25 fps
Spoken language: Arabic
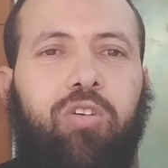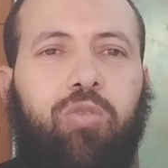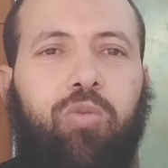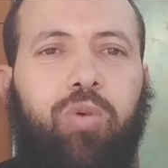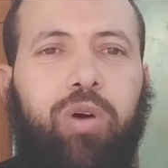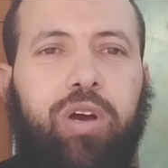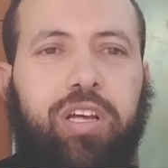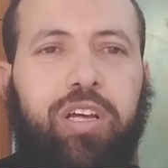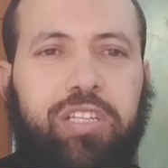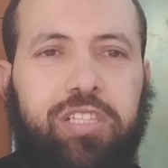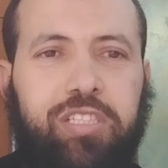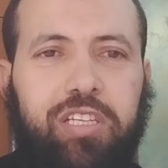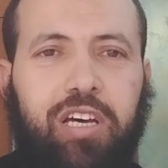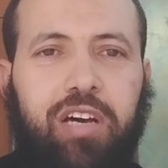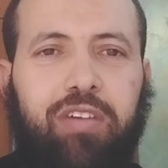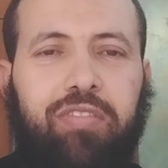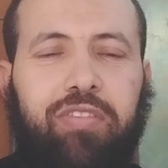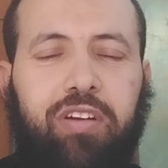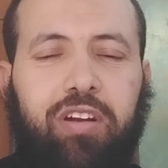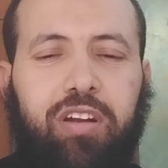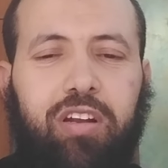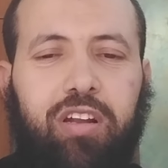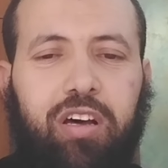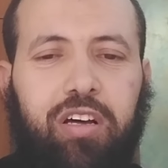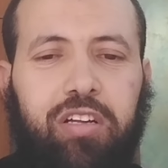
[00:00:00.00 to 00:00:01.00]

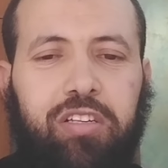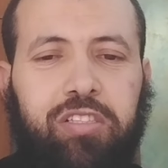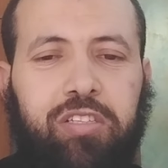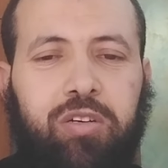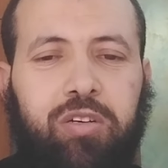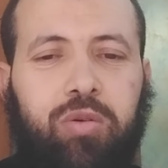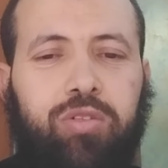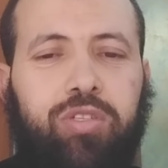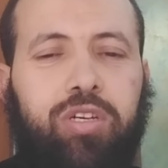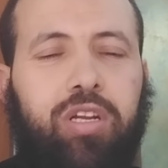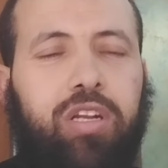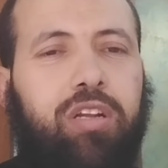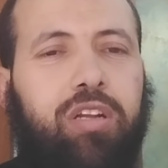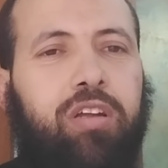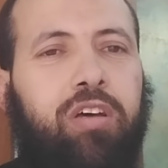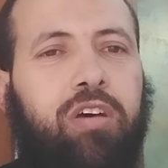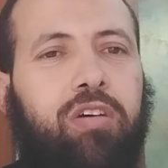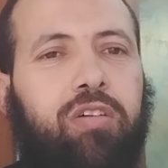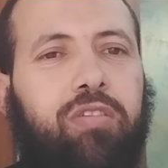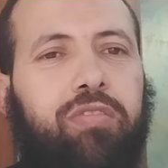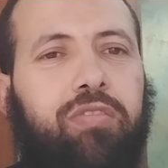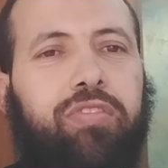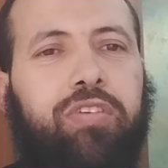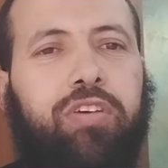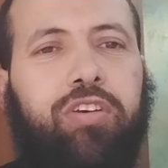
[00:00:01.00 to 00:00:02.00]
ويستغفر الله عز وجل
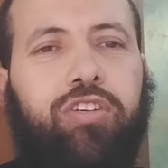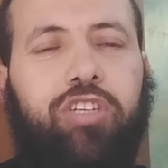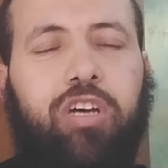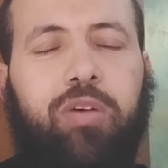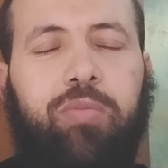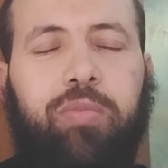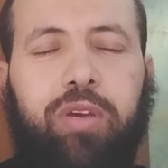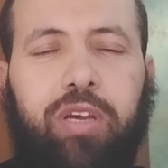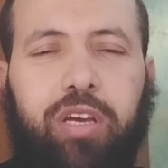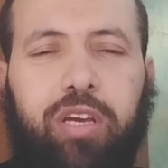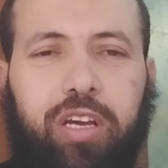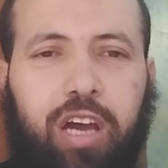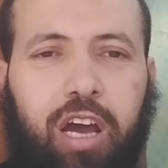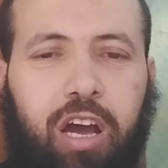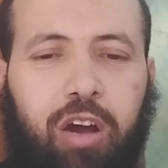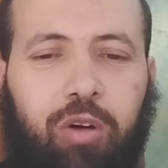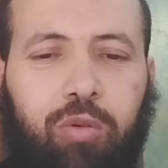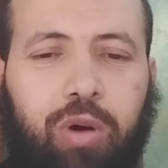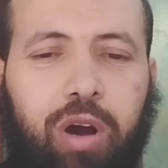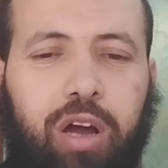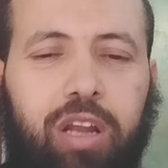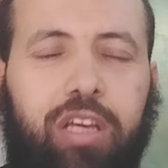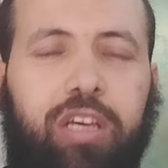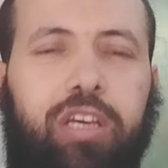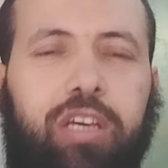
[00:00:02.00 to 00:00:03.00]
في جميع
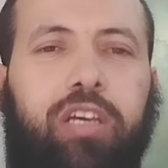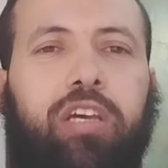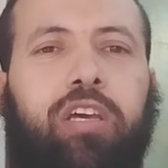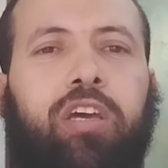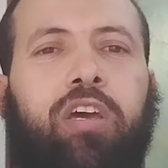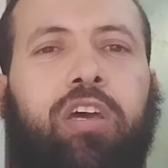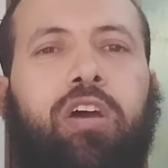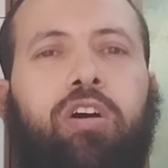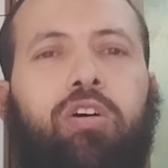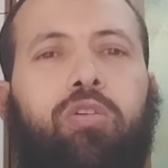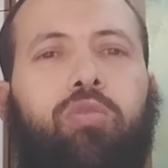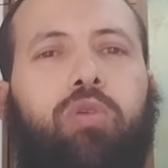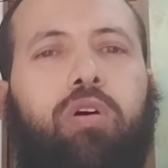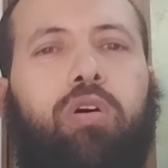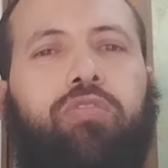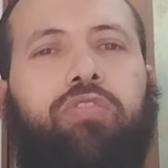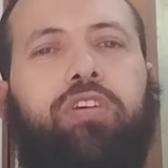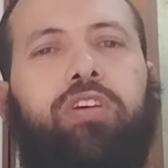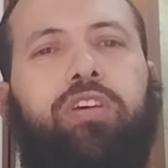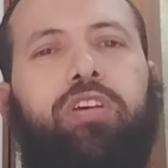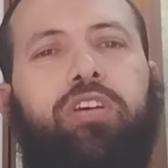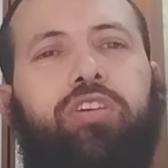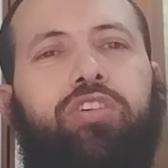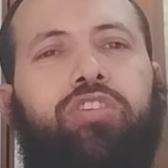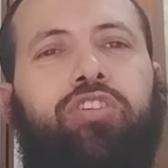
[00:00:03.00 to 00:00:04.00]
أحواله
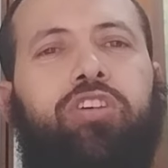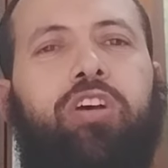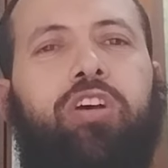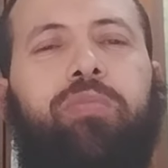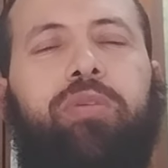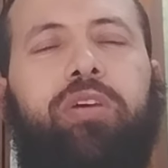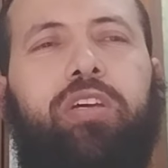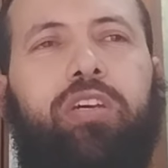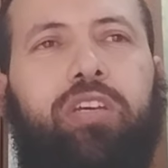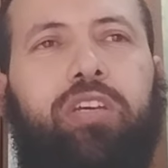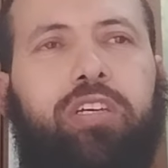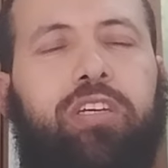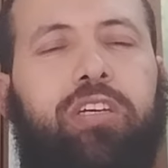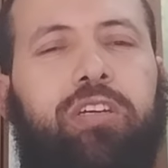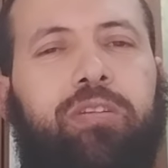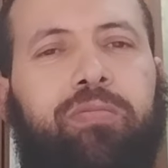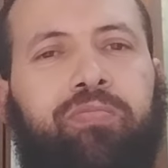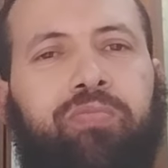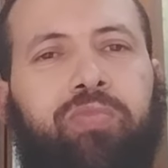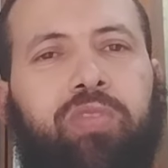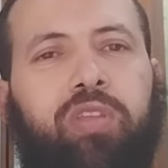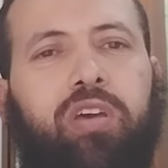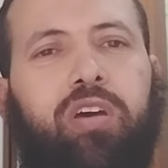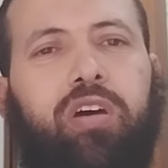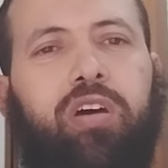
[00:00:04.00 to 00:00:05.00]
وفي جميع
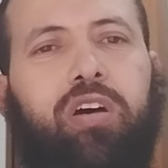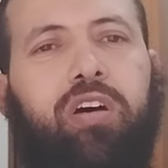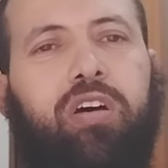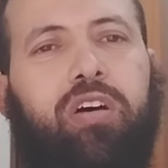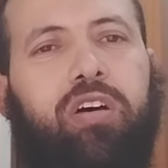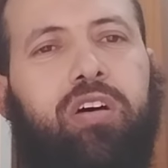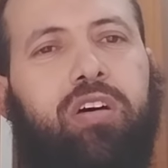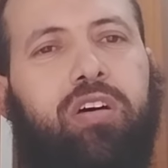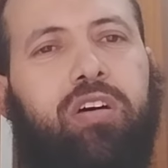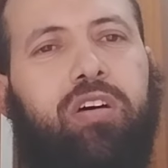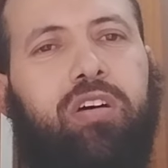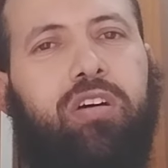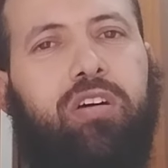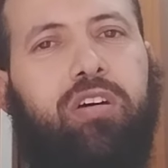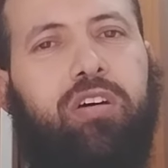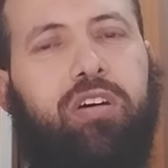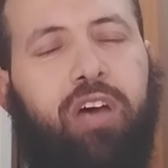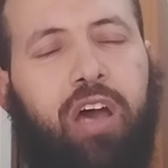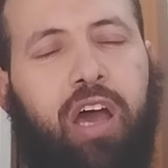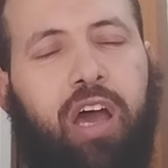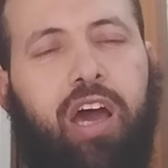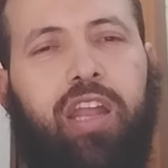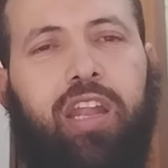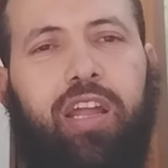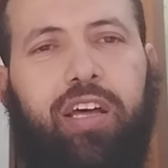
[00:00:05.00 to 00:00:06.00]
آه،
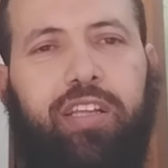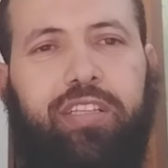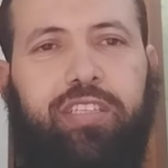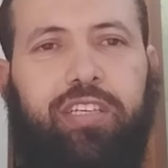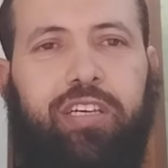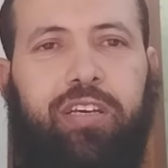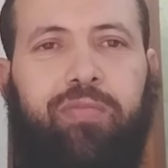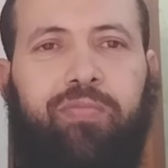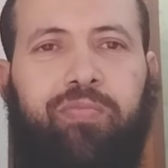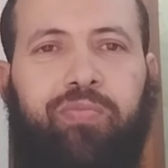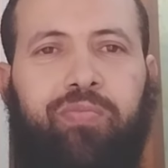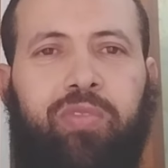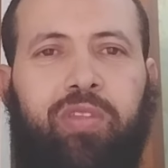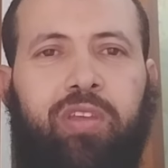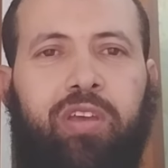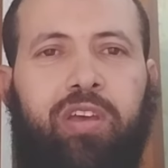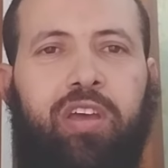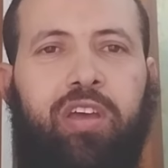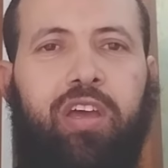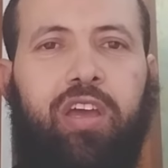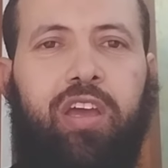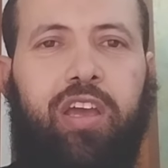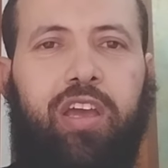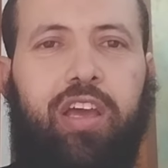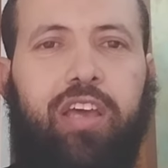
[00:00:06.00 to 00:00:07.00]
حالاته
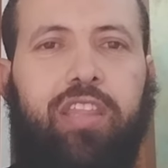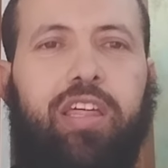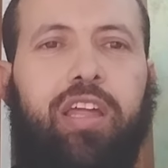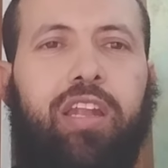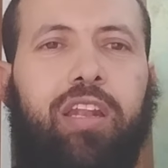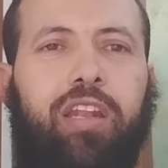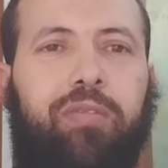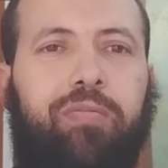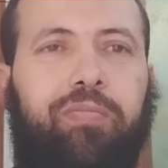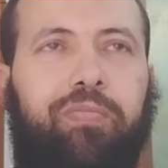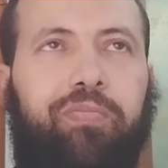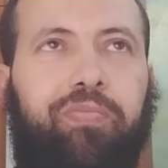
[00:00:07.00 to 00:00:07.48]
إذا